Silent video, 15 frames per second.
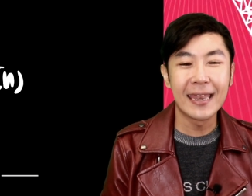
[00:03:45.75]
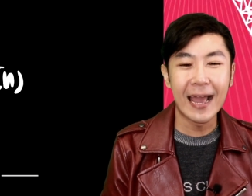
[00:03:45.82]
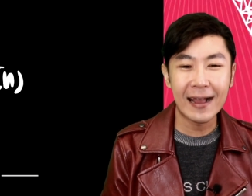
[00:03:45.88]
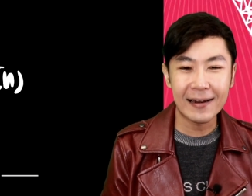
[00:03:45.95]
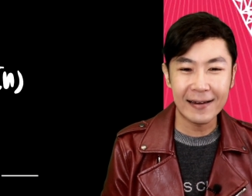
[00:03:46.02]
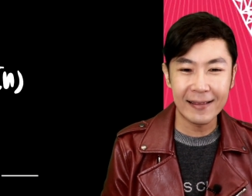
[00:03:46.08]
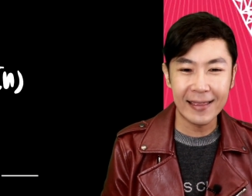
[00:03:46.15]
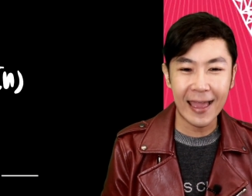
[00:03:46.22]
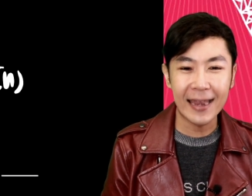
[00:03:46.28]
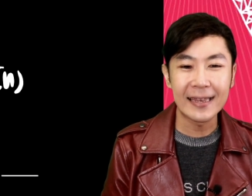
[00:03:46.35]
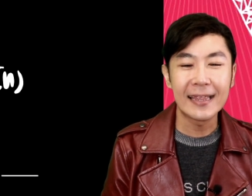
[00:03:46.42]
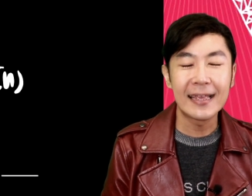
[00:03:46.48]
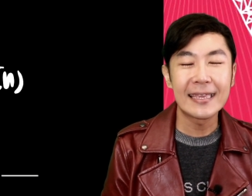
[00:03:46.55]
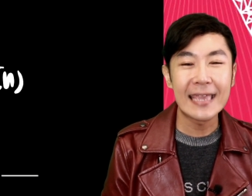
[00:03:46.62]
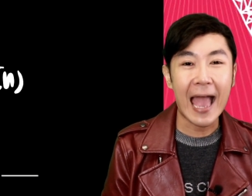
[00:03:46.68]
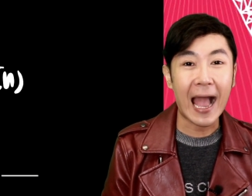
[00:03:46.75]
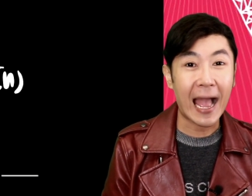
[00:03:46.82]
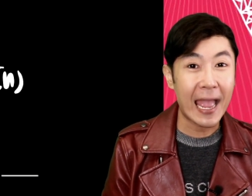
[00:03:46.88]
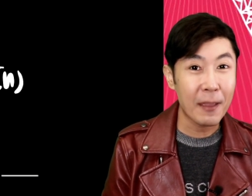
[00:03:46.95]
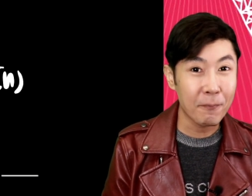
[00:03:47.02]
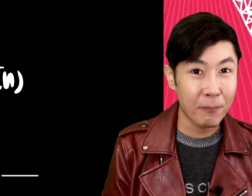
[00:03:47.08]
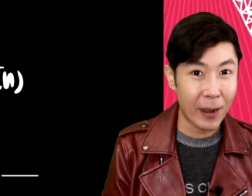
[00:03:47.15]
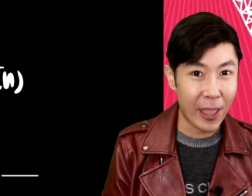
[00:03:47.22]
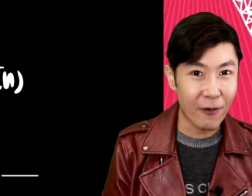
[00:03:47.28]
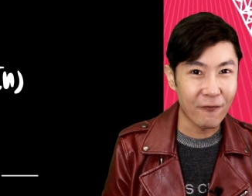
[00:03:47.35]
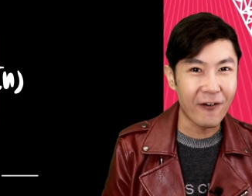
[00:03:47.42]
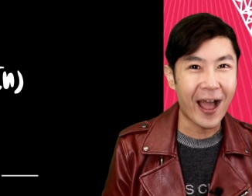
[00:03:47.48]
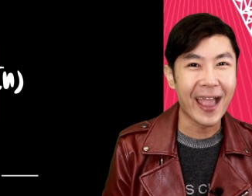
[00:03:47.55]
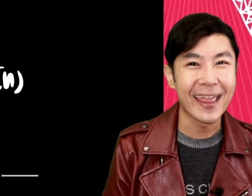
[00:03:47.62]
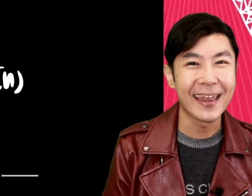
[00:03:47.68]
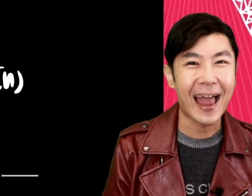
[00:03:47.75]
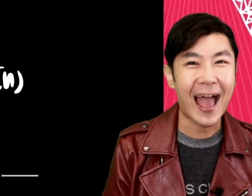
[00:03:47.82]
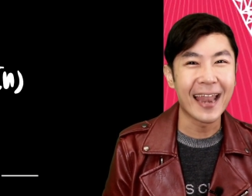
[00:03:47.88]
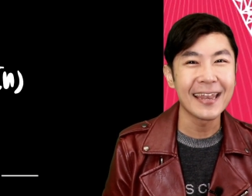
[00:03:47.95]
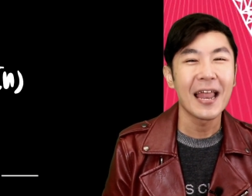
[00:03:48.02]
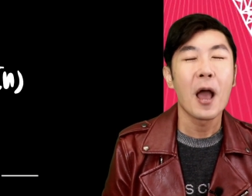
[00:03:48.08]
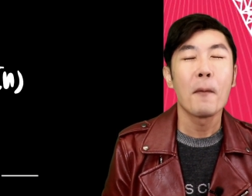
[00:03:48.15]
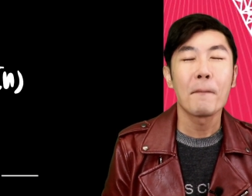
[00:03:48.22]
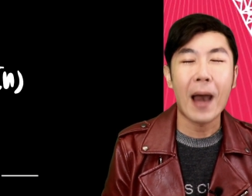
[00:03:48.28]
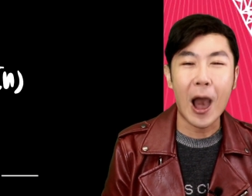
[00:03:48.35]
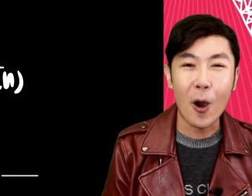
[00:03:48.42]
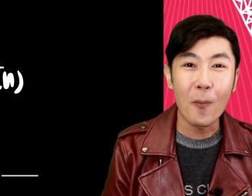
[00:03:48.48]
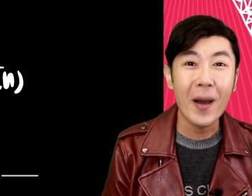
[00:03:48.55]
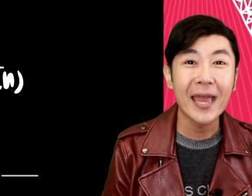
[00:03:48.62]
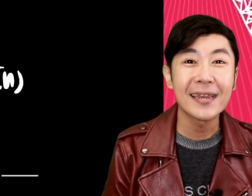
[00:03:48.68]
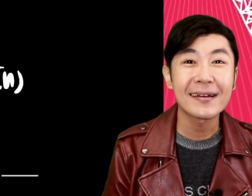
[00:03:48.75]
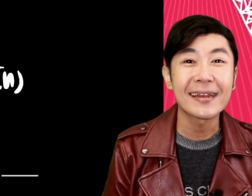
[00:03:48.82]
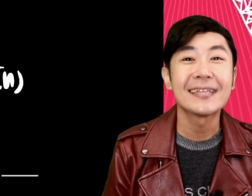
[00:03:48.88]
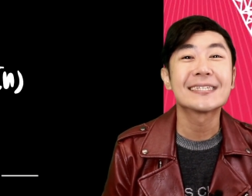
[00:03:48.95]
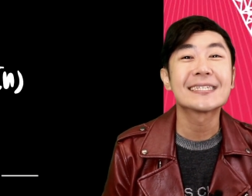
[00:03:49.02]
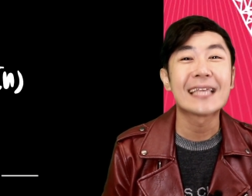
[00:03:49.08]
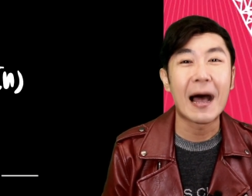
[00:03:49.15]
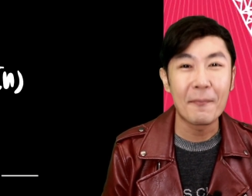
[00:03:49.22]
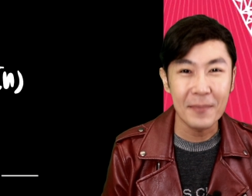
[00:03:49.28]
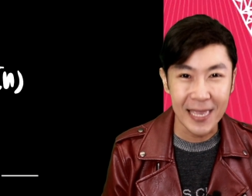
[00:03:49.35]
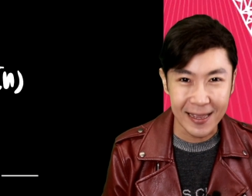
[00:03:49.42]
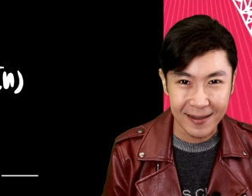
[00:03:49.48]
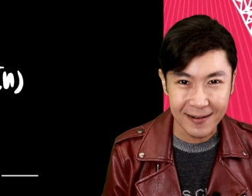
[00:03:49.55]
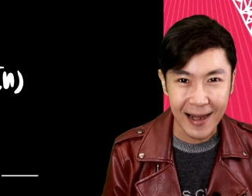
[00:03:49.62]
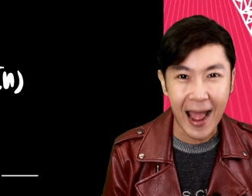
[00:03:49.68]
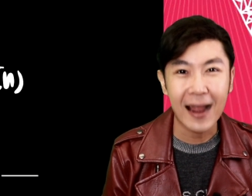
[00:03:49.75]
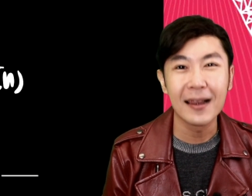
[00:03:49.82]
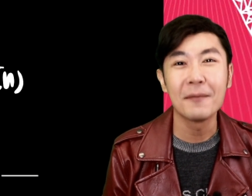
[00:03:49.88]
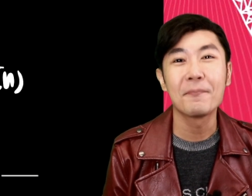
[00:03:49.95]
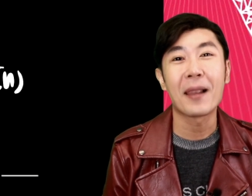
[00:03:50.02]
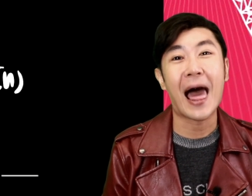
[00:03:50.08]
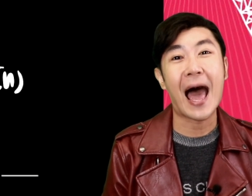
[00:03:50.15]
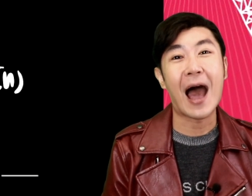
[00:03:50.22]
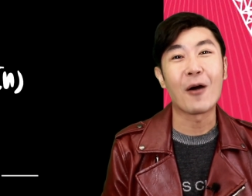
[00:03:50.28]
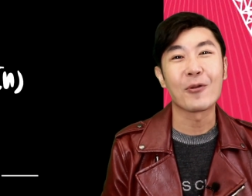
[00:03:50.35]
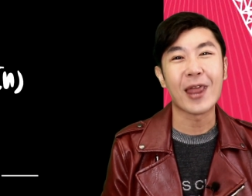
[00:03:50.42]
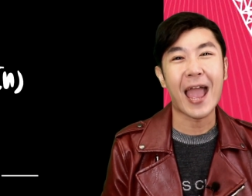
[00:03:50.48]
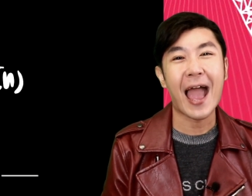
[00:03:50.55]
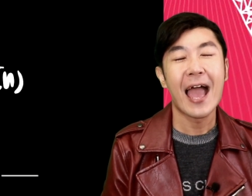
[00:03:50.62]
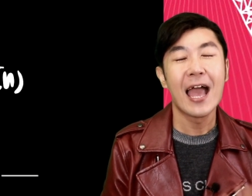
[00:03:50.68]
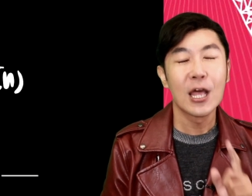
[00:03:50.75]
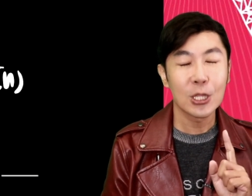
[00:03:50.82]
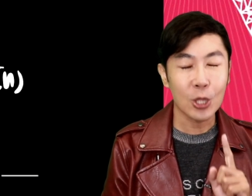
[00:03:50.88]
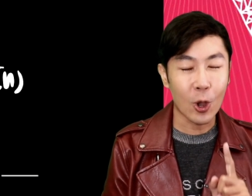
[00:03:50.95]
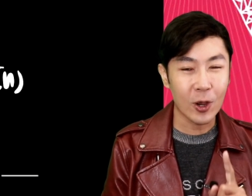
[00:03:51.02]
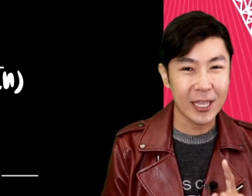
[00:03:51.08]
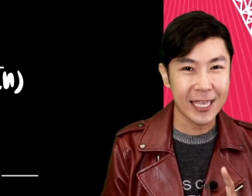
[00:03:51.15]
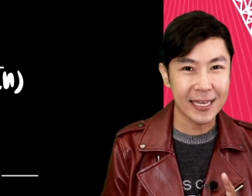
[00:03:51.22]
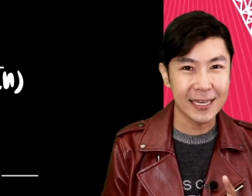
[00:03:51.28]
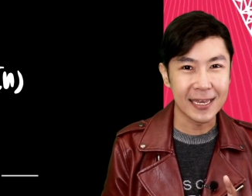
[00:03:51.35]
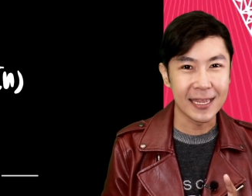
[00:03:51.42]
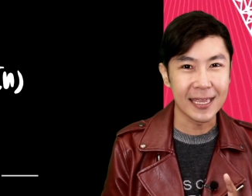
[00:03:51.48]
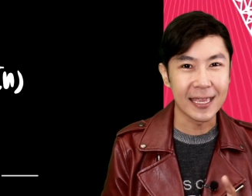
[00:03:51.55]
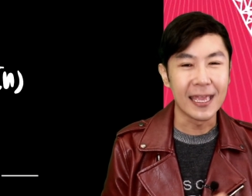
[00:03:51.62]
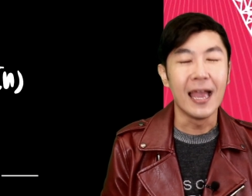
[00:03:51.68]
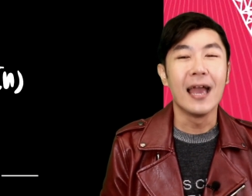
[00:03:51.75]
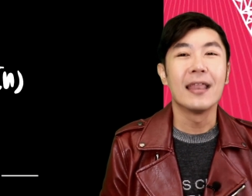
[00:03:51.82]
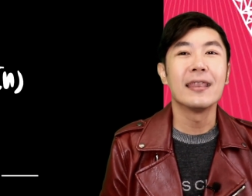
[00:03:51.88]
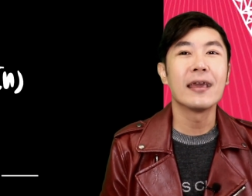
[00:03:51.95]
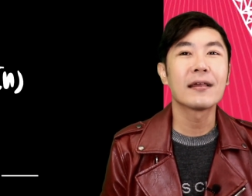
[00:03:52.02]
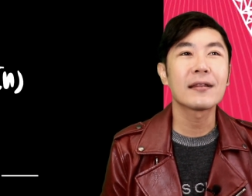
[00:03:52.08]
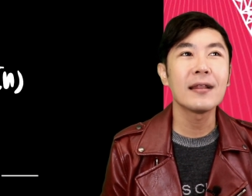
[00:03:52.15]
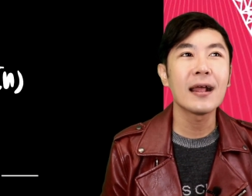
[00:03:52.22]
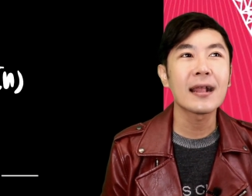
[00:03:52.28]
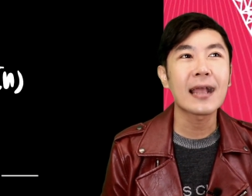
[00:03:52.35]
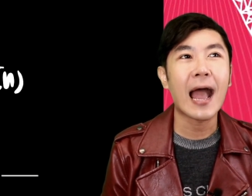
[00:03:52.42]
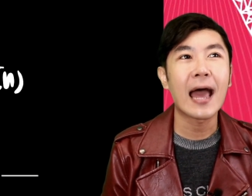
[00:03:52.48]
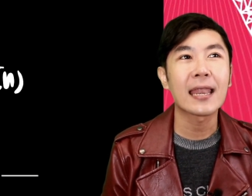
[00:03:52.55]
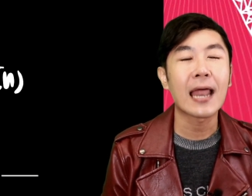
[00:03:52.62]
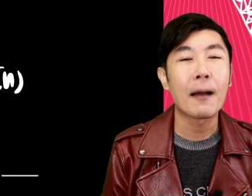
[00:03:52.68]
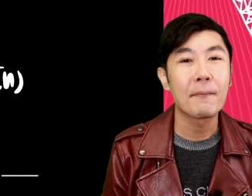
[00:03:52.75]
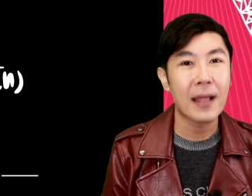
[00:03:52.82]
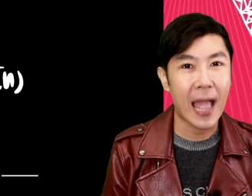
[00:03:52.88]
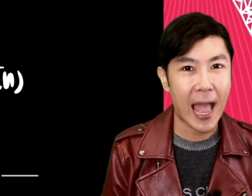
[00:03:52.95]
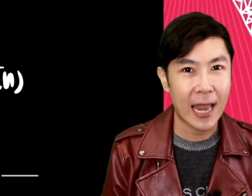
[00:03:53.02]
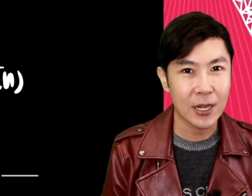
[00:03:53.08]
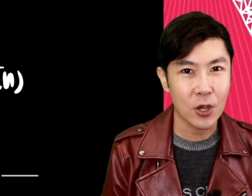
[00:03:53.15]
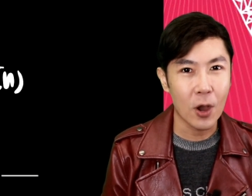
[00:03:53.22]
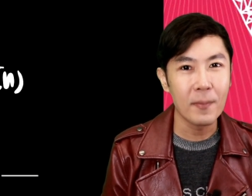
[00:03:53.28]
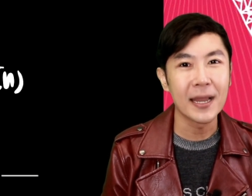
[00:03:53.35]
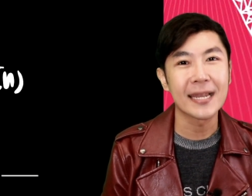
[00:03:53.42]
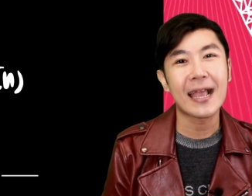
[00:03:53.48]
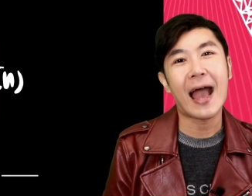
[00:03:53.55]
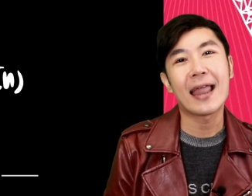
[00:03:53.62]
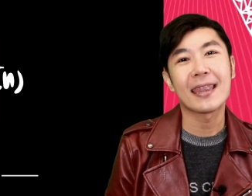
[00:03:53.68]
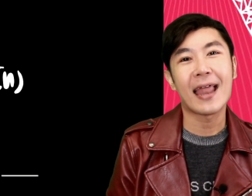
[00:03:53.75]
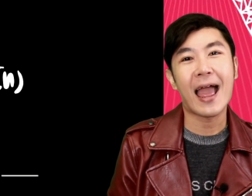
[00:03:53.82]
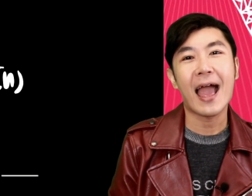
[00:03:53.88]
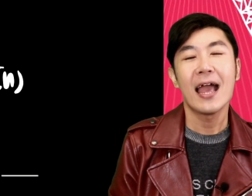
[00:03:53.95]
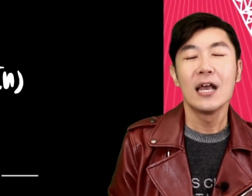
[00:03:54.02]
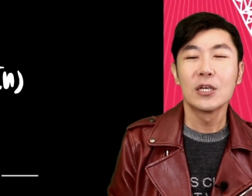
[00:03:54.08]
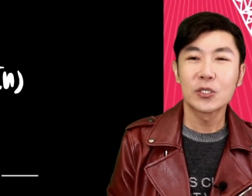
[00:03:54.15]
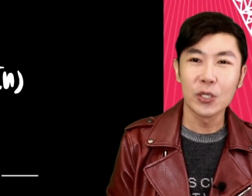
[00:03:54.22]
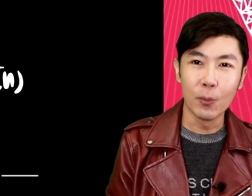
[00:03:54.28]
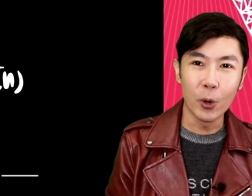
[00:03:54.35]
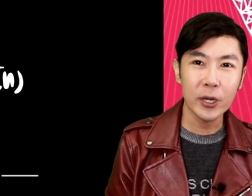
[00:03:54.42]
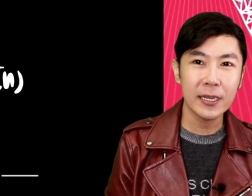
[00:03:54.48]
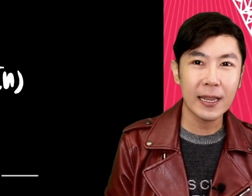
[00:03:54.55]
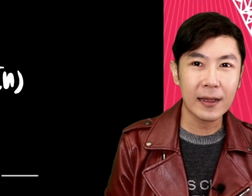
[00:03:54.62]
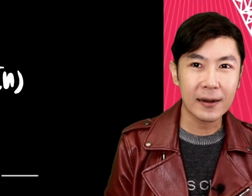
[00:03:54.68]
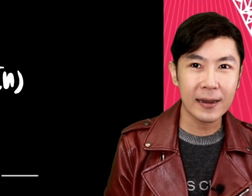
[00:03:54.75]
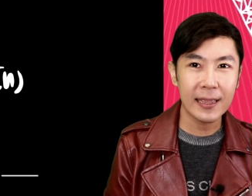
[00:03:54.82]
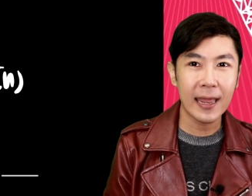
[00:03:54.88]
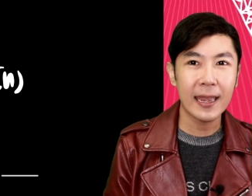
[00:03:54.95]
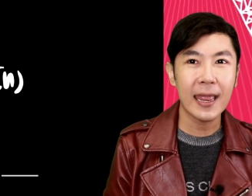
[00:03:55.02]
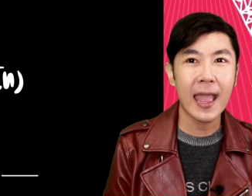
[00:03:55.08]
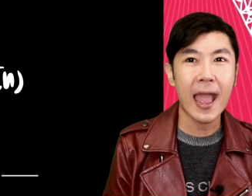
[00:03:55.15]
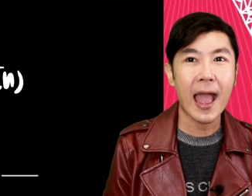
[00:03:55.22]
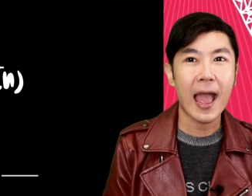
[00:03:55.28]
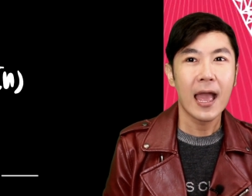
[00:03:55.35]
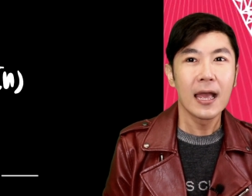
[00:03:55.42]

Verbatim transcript: นักเรียนอยากให้เปลวไฟนั้น เผาไหม้นักเรียนซ้ำอีกครั้งหรือเปล่านะฮะต้องคิดดี ๆ ในเรื่องการทำงานก็เหมือนกันนะสมมตินักเรียนเนี่ย